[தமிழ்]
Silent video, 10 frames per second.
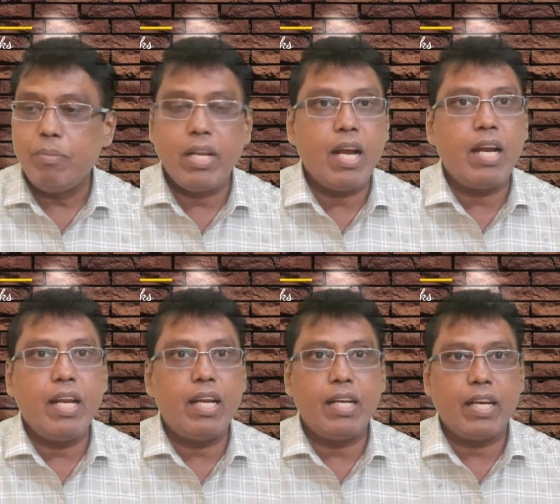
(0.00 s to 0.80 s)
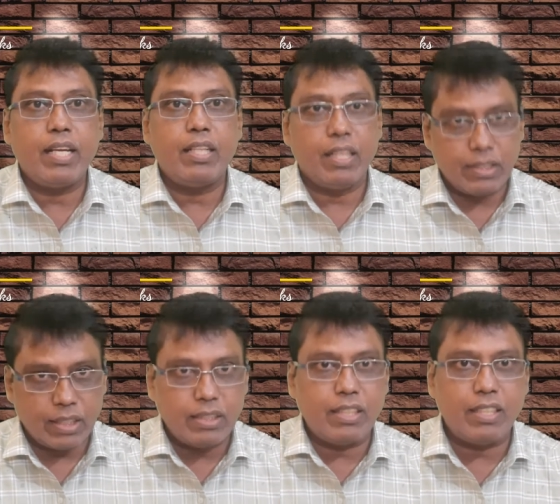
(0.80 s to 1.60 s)
பெரிய ஆளே இல்லைன்னு நினைக்காதீங்க
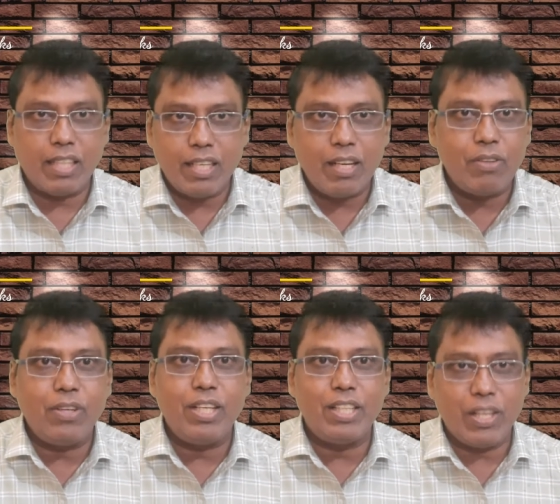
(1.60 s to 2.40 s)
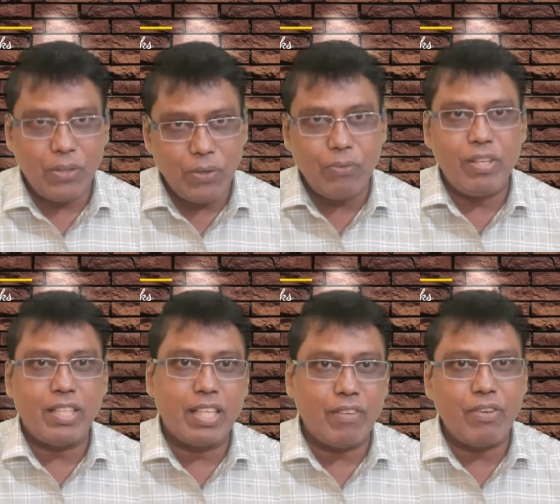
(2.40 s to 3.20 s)
சச்சின் இருந்தார் கங்குலி இருந்தார் யூவி
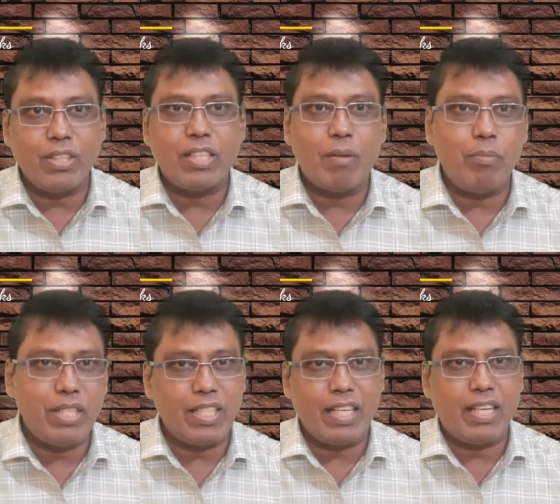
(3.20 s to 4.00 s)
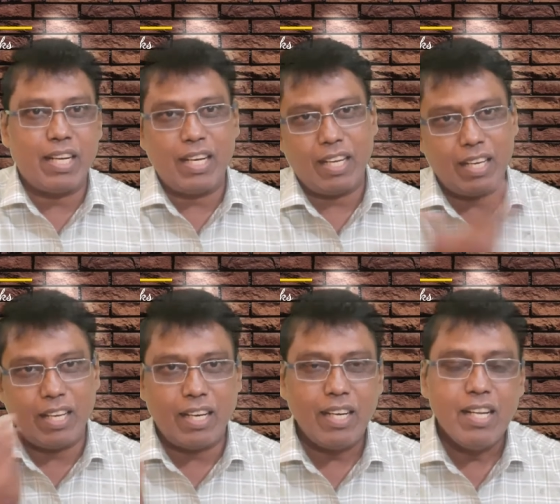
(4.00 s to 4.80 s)
இருந்தார் வினோத் கம்பளி ஜஹீர் கான் அகர்
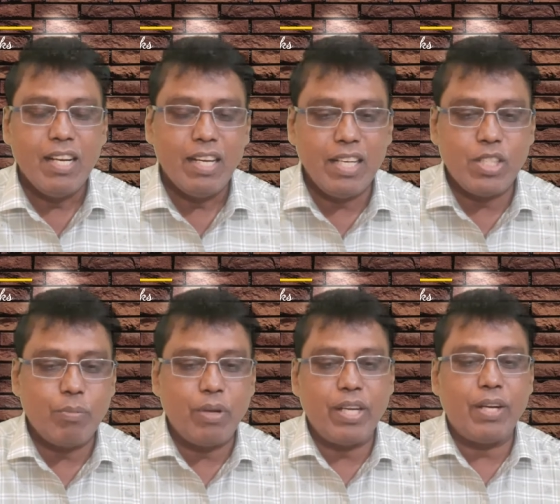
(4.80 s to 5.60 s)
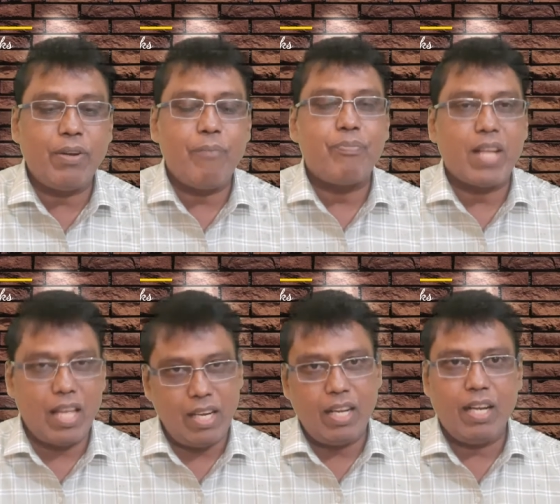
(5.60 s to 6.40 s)
கான் லிஸ்ட்டு போயிட்டே இருக்கோம்
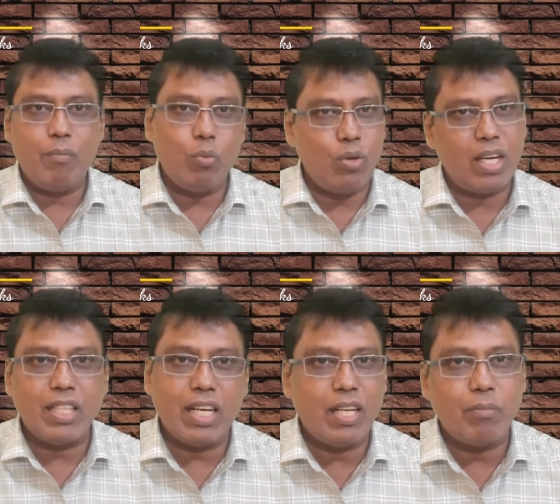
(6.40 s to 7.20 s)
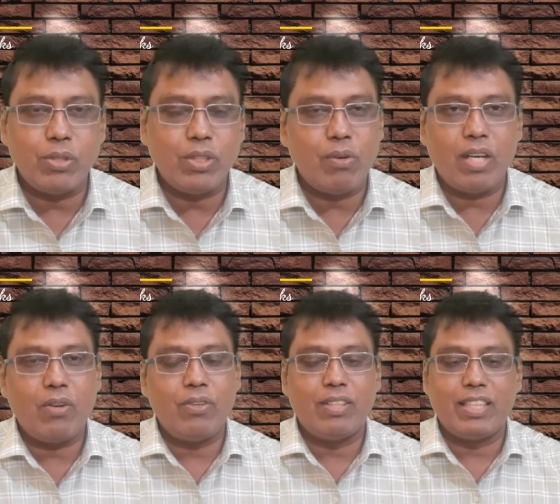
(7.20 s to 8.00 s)
அதில் மூணு ரன் தான் எடுக்க முடிஞ்சது ஒன்
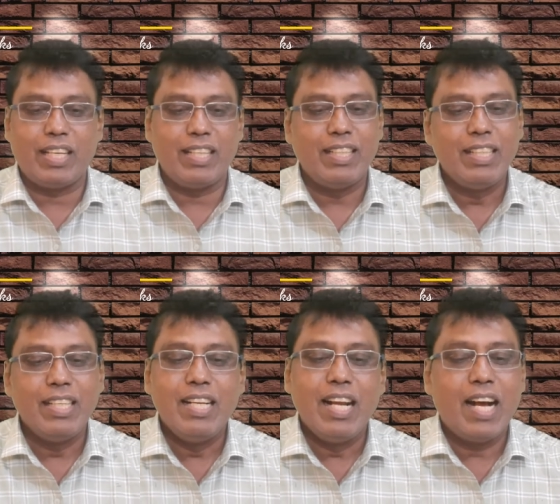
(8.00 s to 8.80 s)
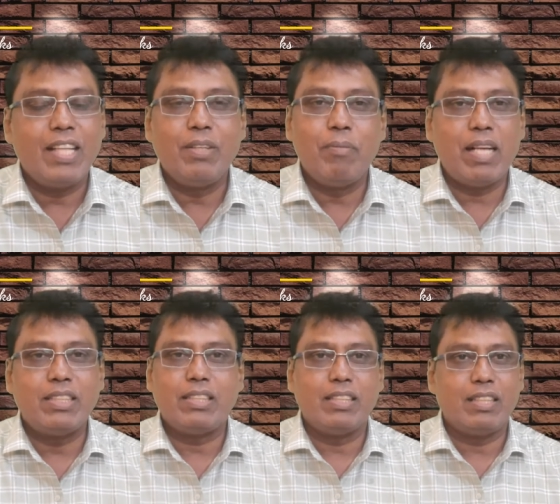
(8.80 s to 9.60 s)
டவுன் வந்தார் அந்த
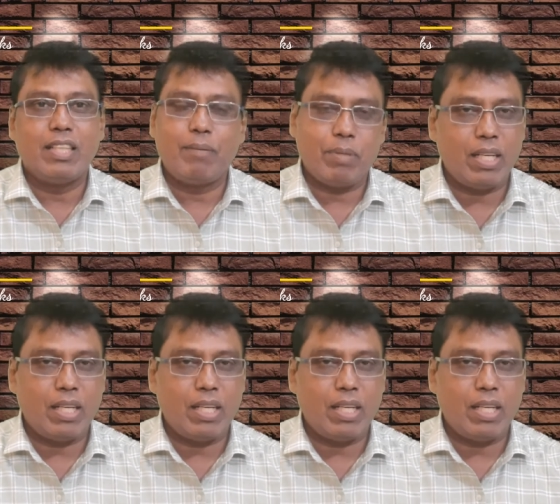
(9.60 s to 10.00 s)
மேட்ச்சு அப்போ